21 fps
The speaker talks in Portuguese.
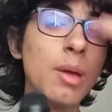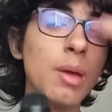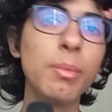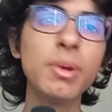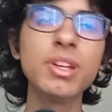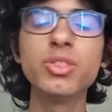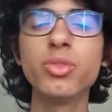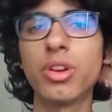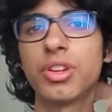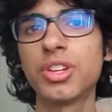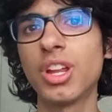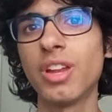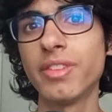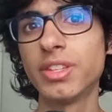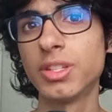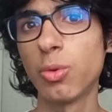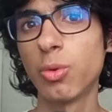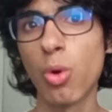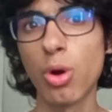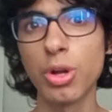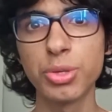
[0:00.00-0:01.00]
Mas eu acho que ele vai
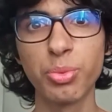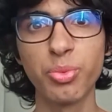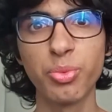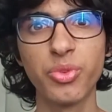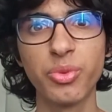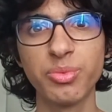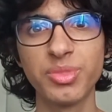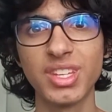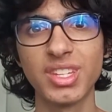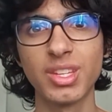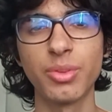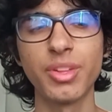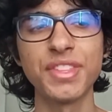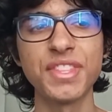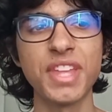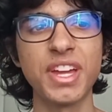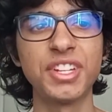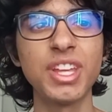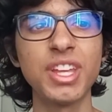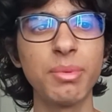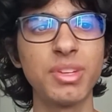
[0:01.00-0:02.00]
ser um ótimo filme de sessão da
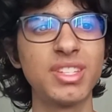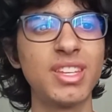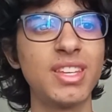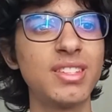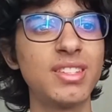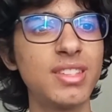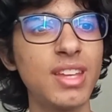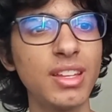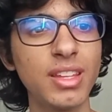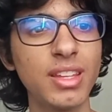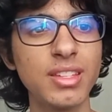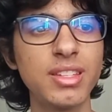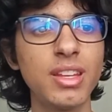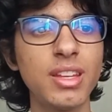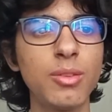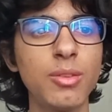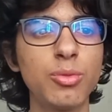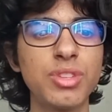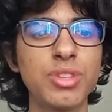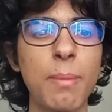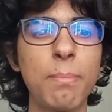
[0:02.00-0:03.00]
tarde, sabe? Que você senta assim
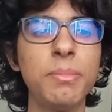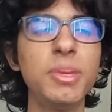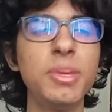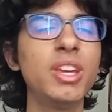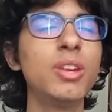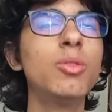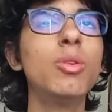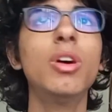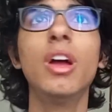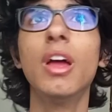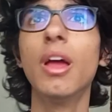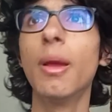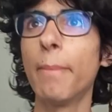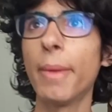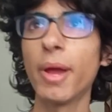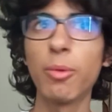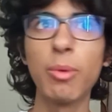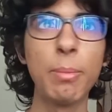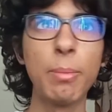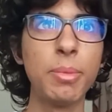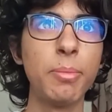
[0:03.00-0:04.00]
com os amigos,
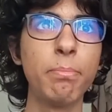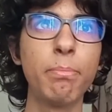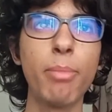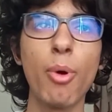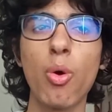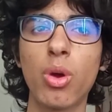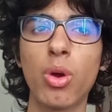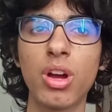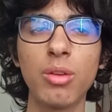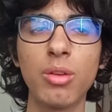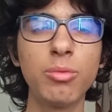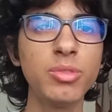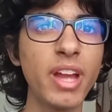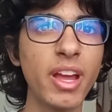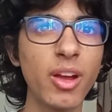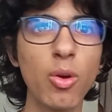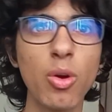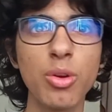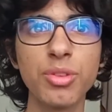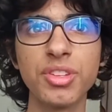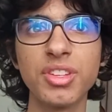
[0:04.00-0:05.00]
pega uma pipoca, um
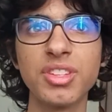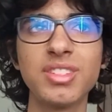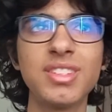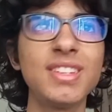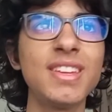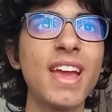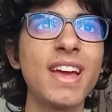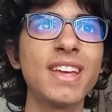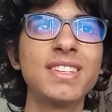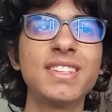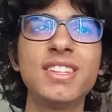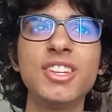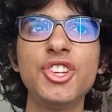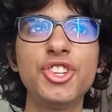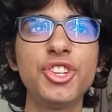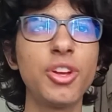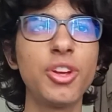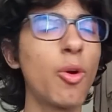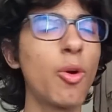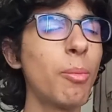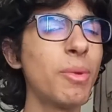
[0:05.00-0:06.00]
negócio assim,
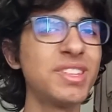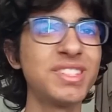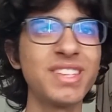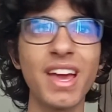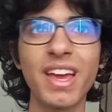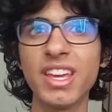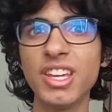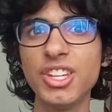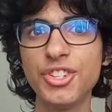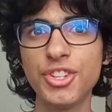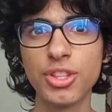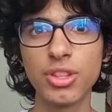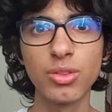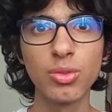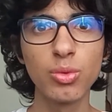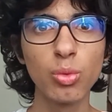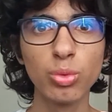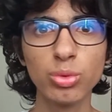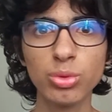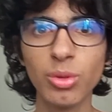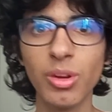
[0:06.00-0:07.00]
assiste, começa a rir de
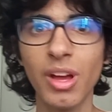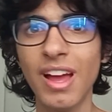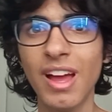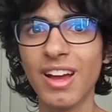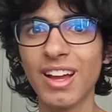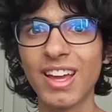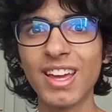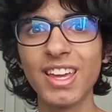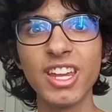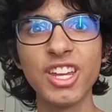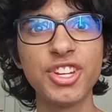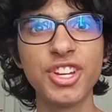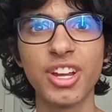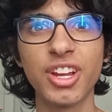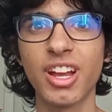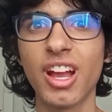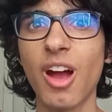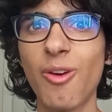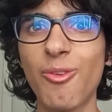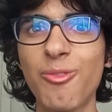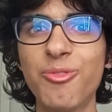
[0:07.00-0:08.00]
tudo,
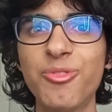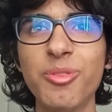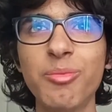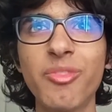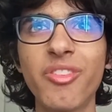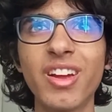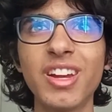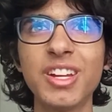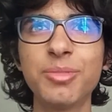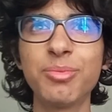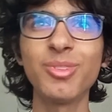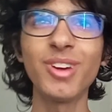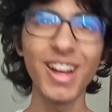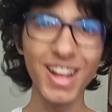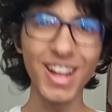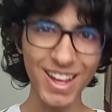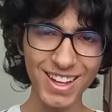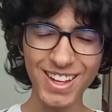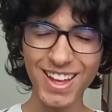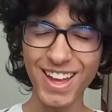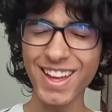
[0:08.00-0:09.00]
criticar o filme, fala tipo,
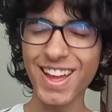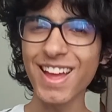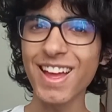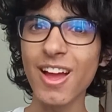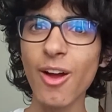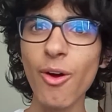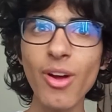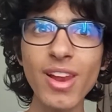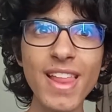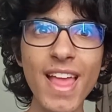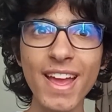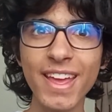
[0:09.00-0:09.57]
ah, olha